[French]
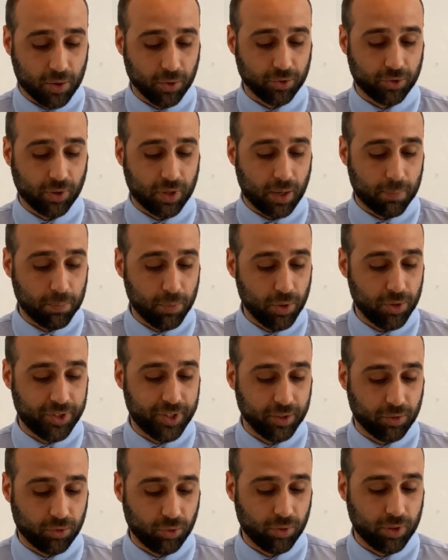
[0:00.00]
cause de la
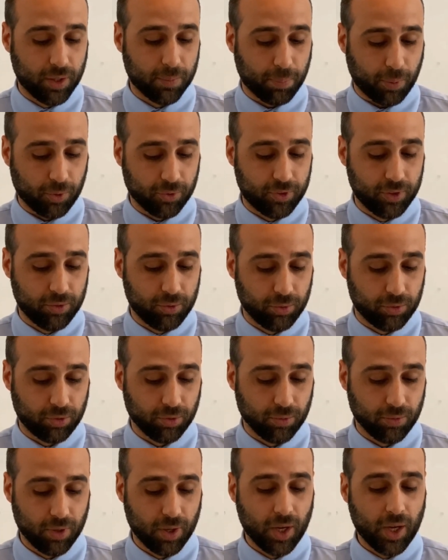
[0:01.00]
multitude des
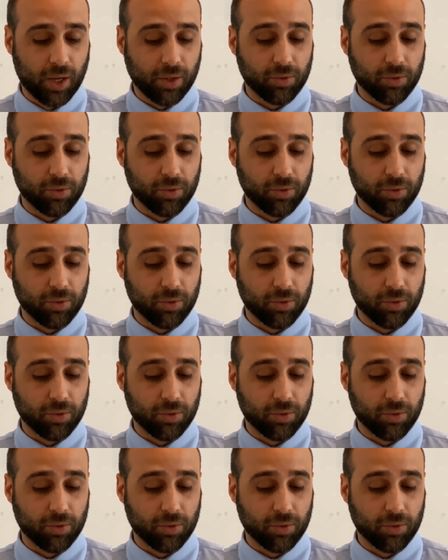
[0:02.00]
prostitutions,